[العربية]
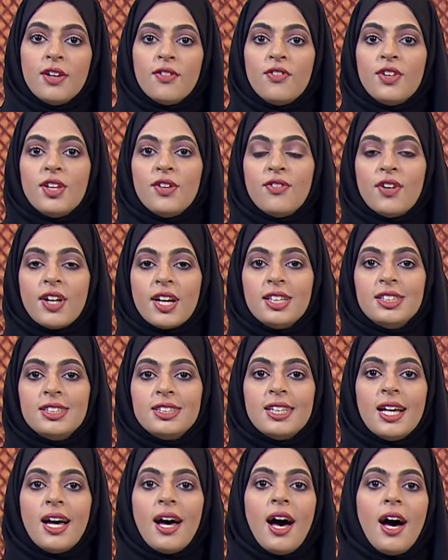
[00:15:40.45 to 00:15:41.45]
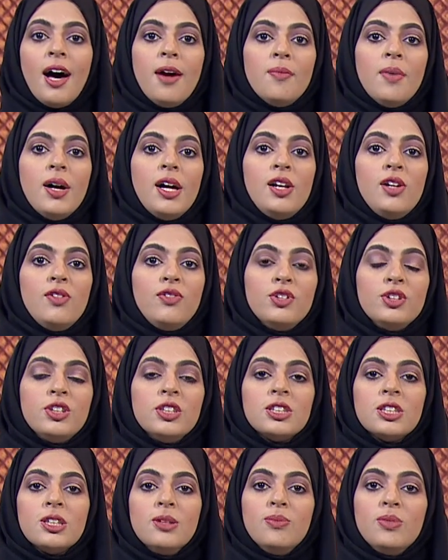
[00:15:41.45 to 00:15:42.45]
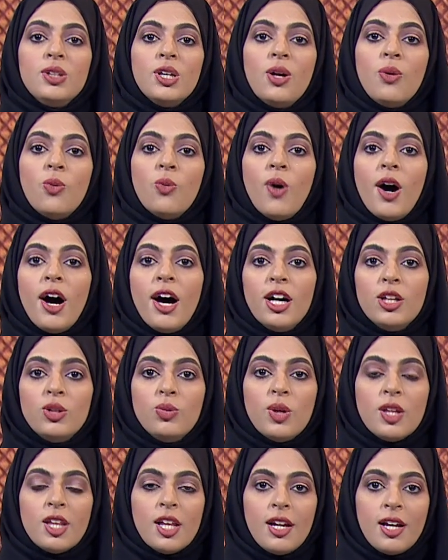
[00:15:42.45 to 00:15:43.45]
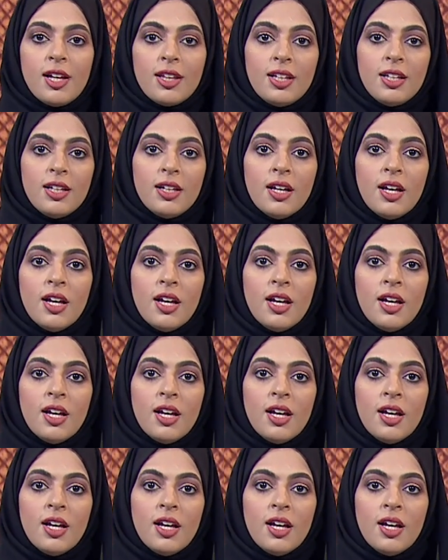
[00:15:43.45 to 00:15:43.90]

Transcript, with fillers: في فرنسا عام 1931